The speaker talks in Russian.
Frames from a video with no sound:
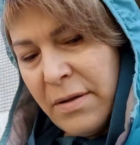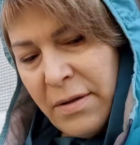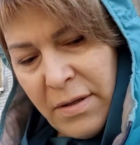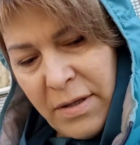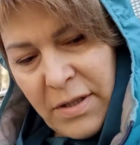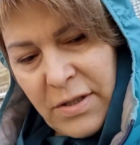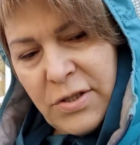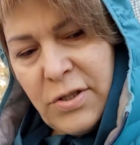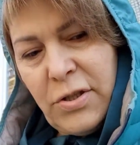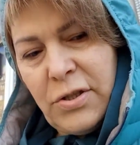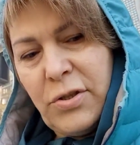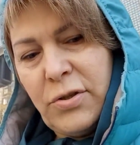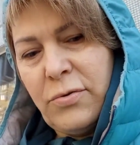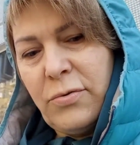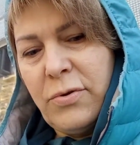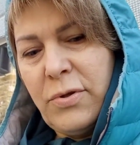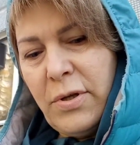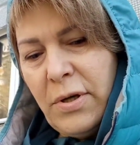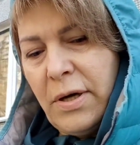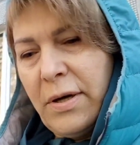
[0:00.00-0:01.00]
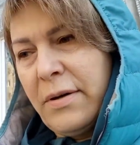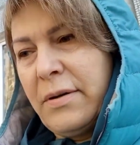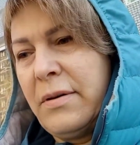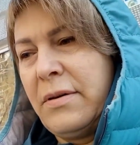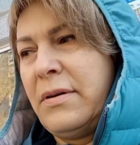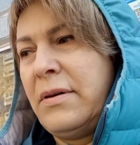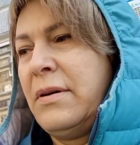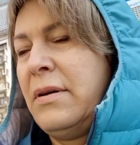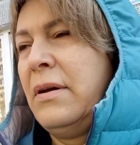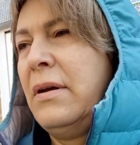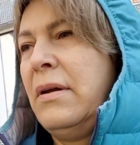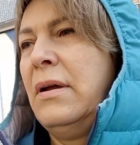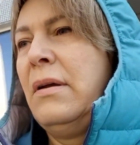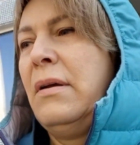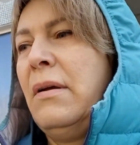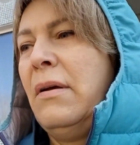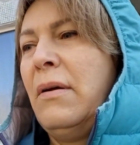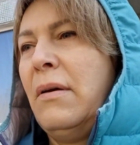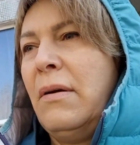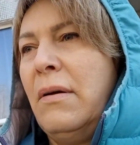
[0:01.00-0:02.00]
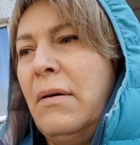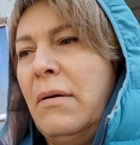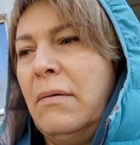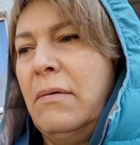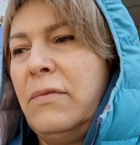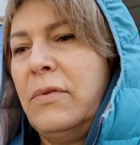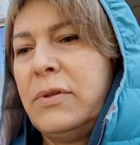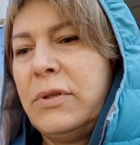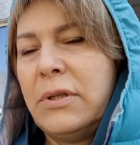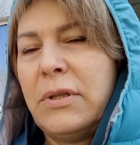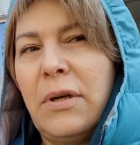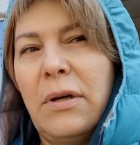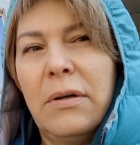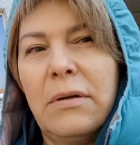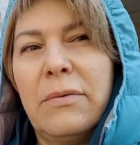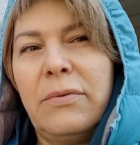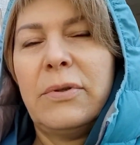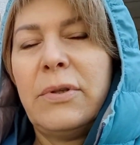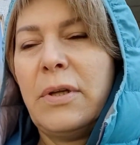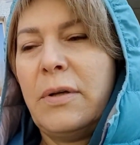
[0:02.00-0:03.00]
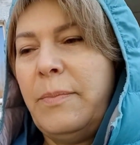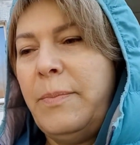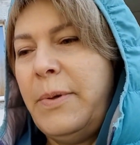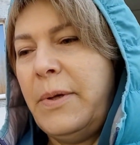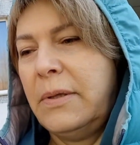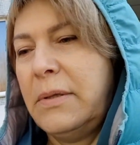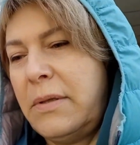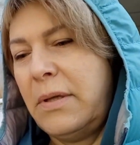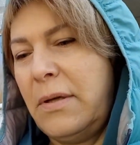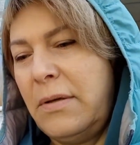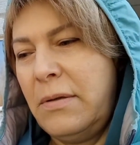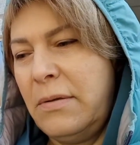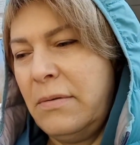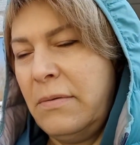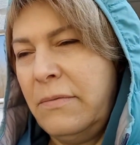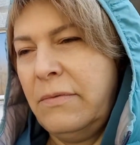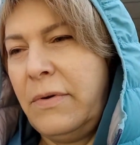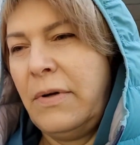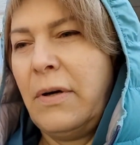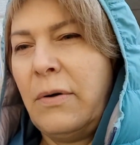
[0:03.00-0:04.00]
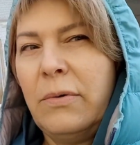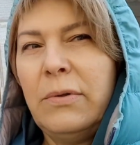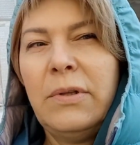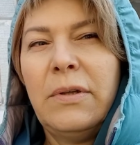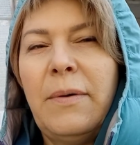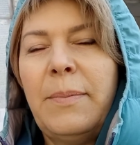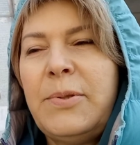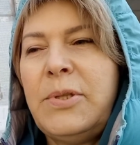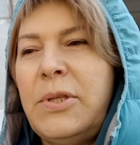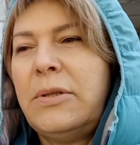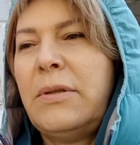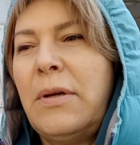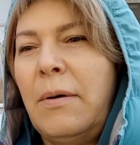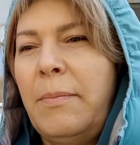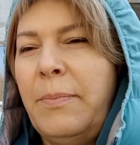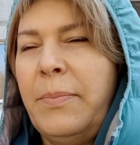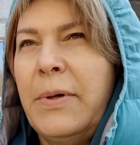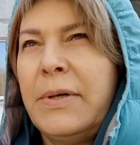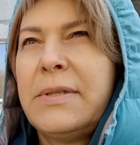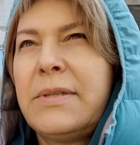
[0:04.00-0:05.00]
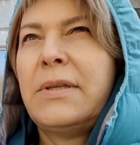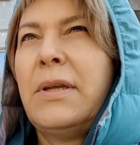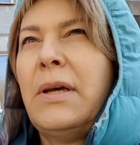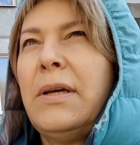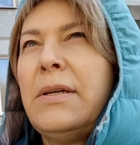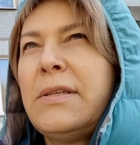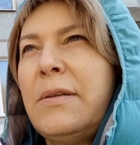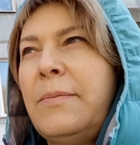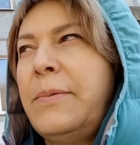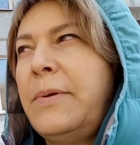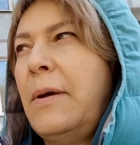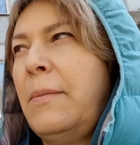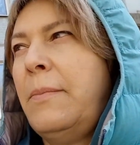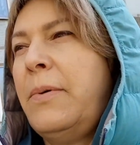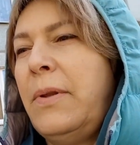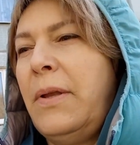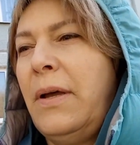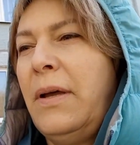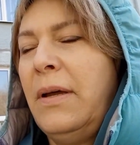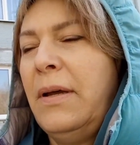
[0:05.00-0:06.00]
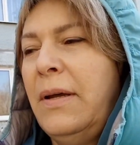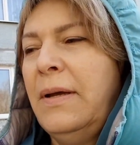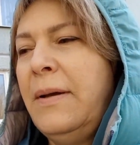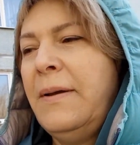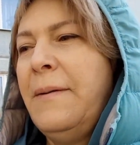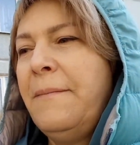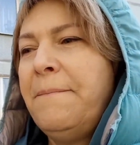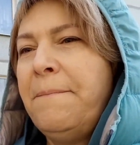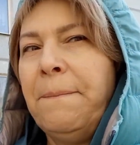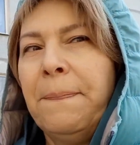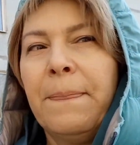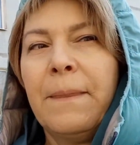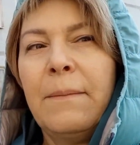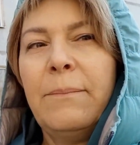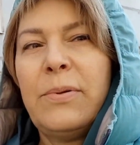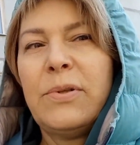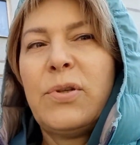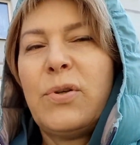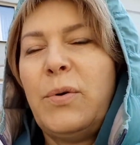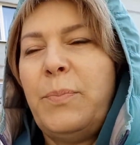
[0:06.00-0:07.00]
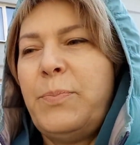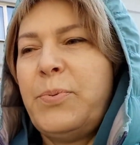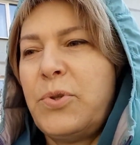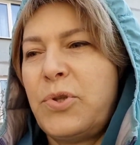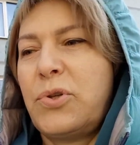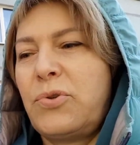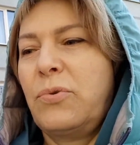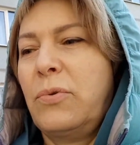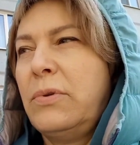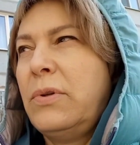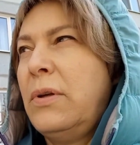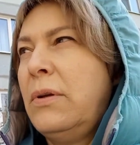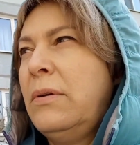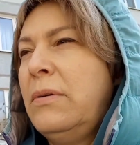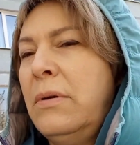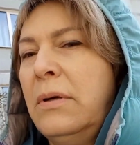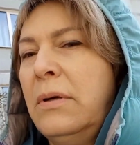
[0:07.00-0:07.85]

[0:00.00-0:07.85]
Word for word: Иди сюда. Вот так вот, ребята. Ворона вообще-то опасна. А если бы я была без капюшона?